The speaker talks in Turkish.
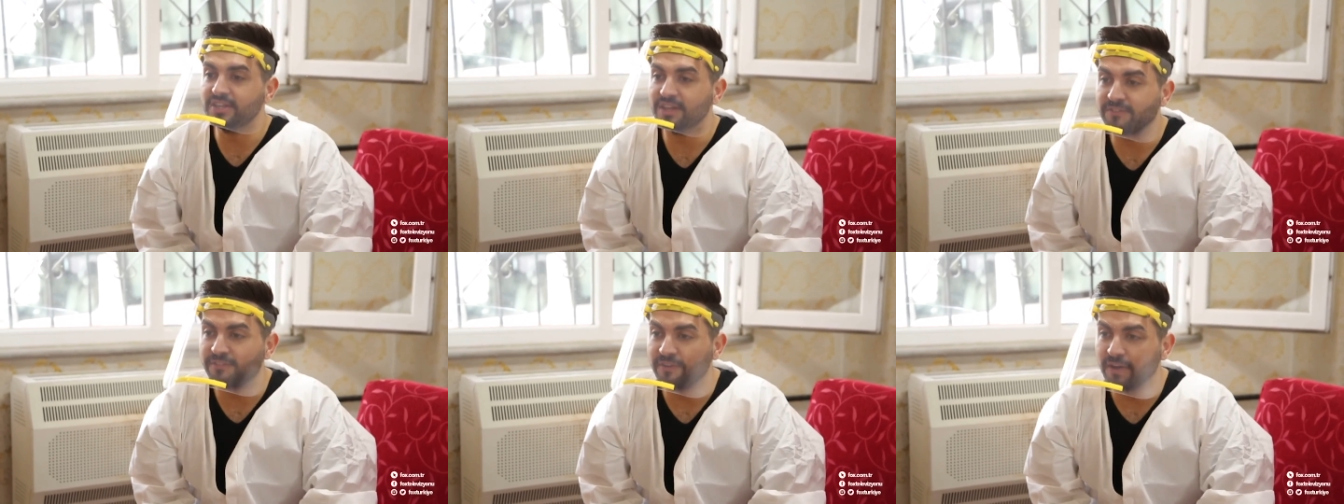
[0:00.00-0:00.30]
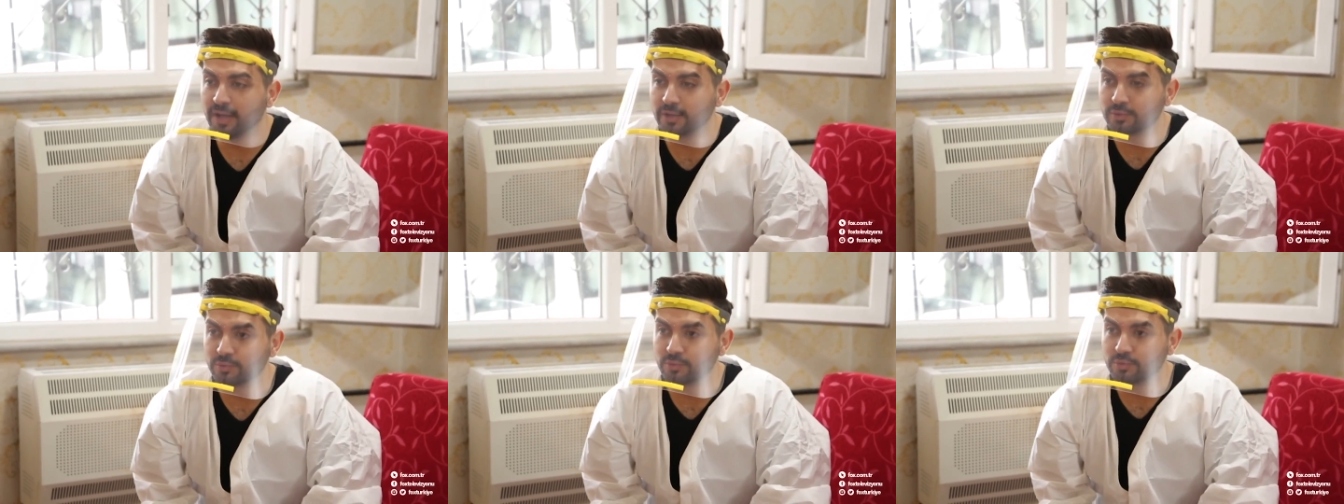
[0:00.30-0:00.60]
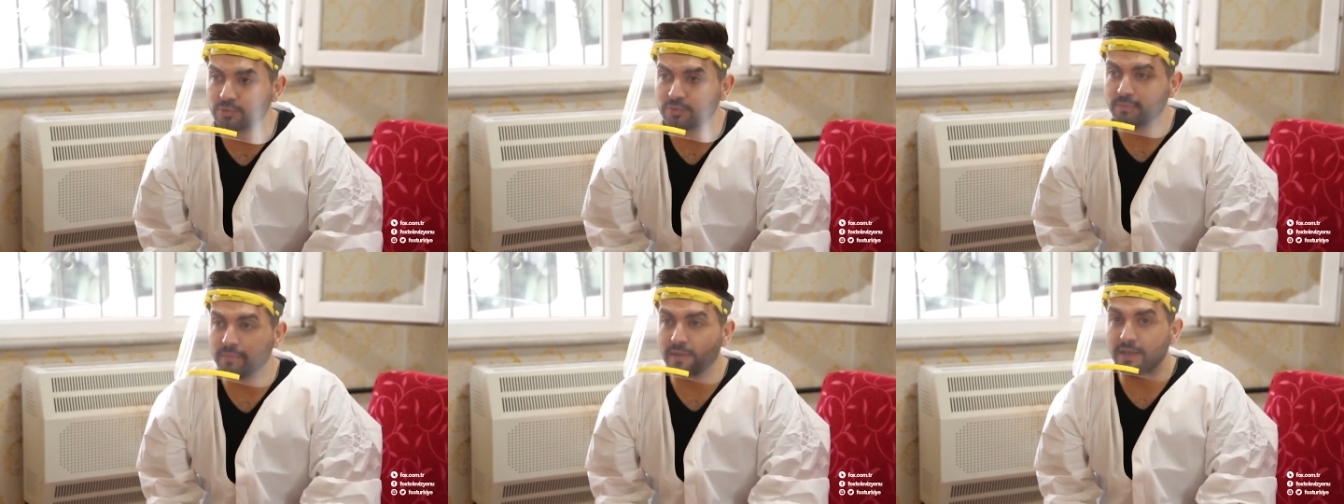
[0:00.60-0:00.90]
ilk defa
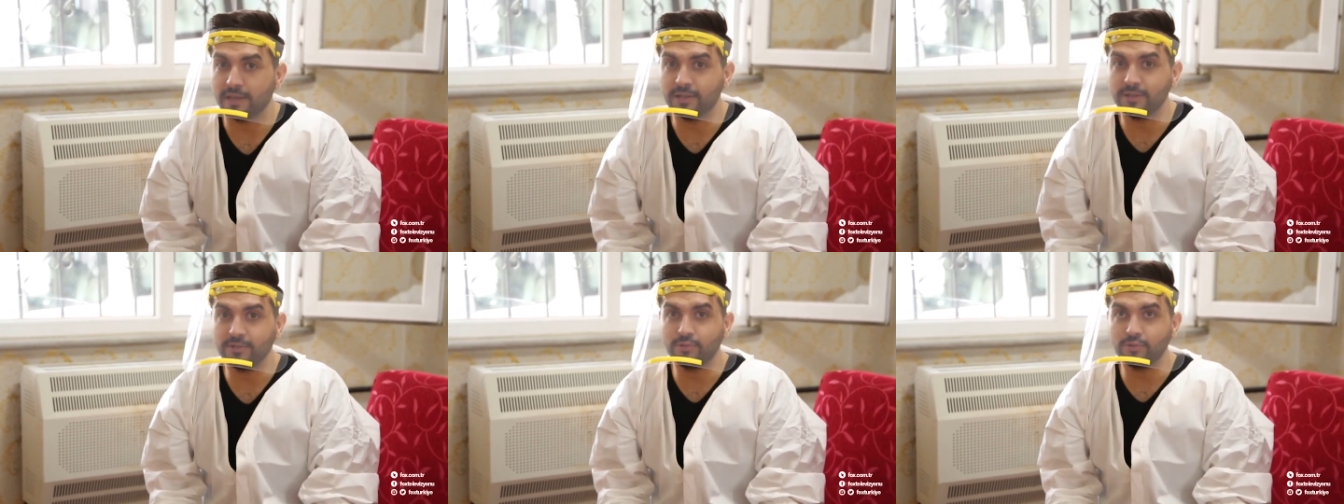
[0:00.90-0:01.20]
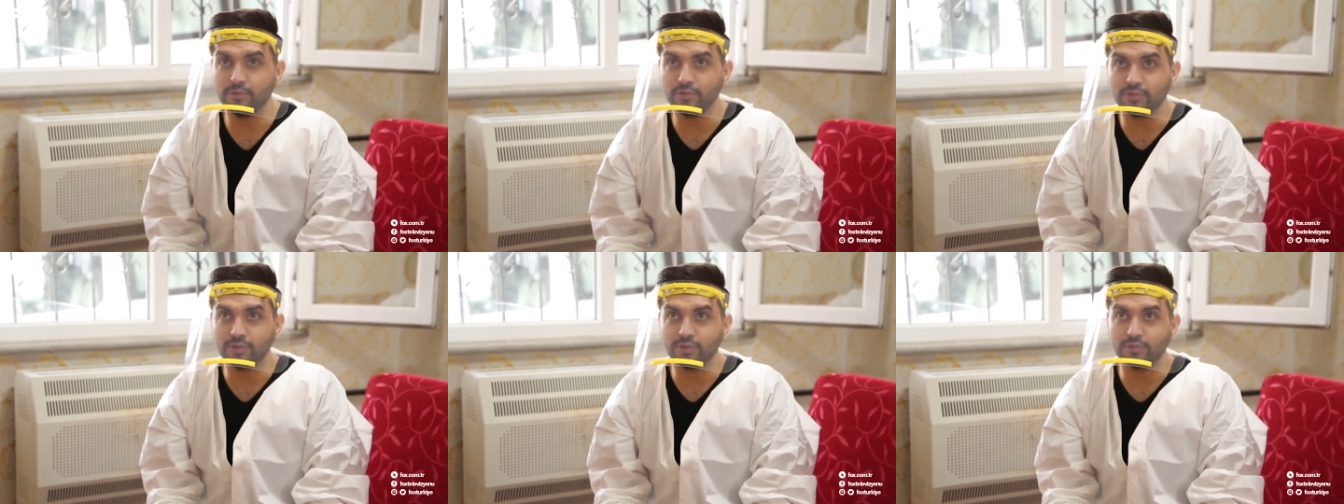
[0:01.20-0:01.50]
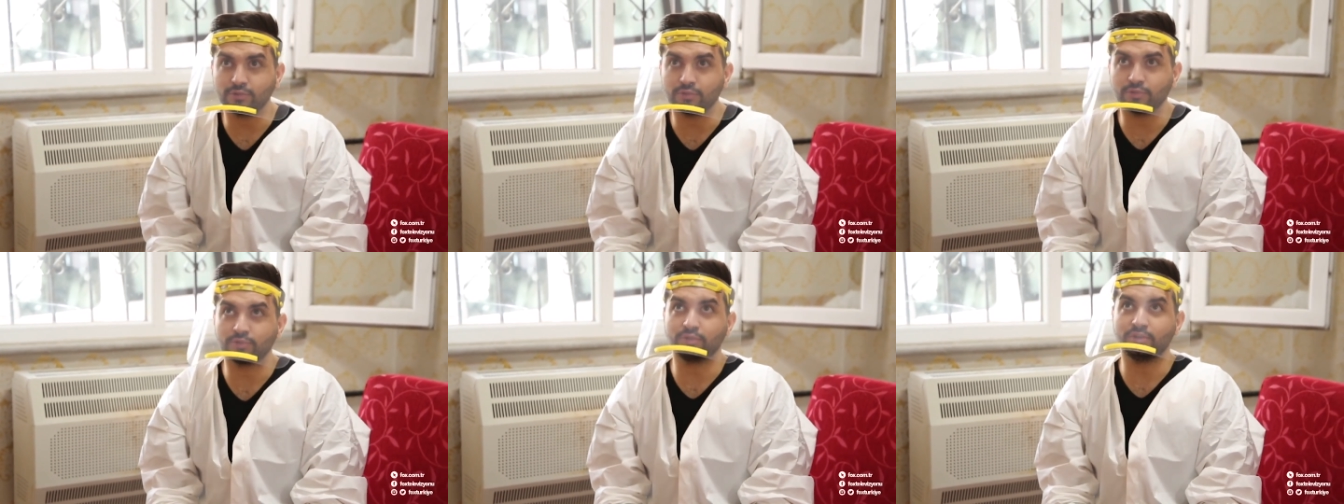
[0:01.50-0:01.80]
duydum. 54 sene
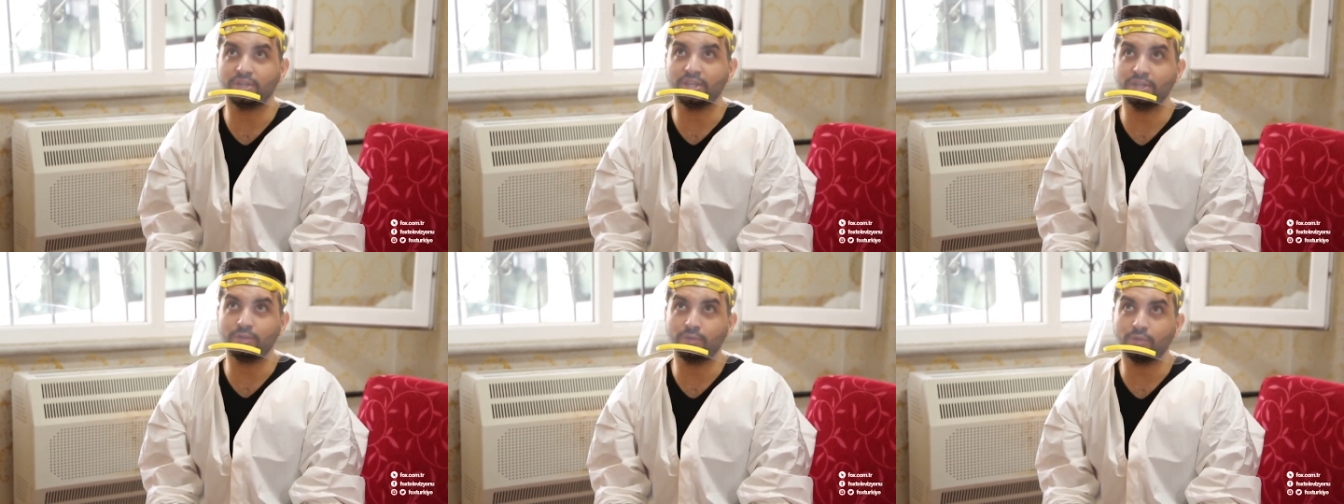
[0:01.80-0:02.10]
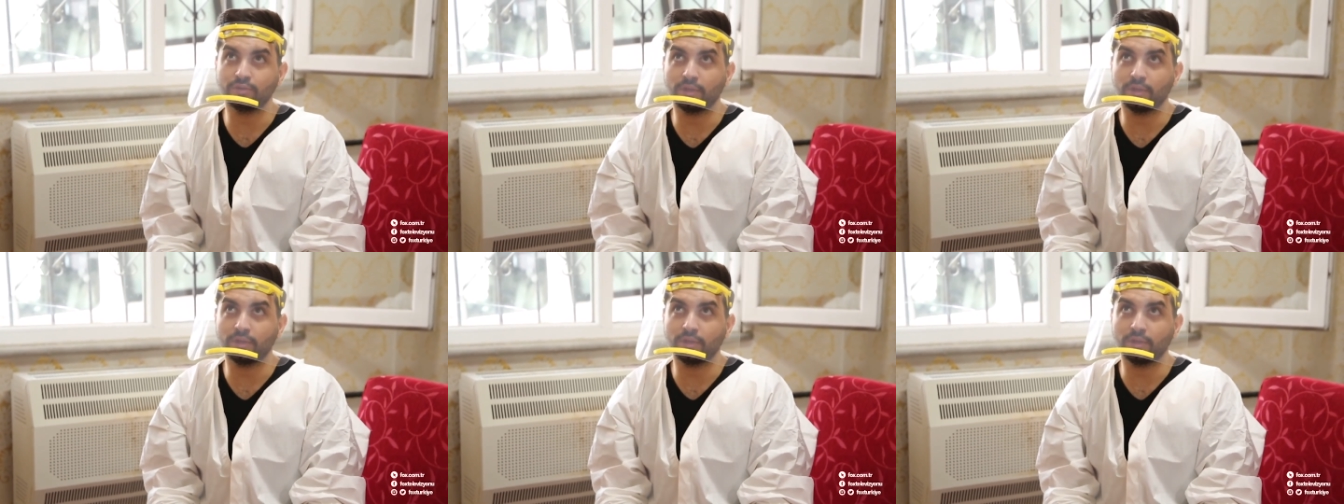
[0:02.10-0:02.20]
sonra geri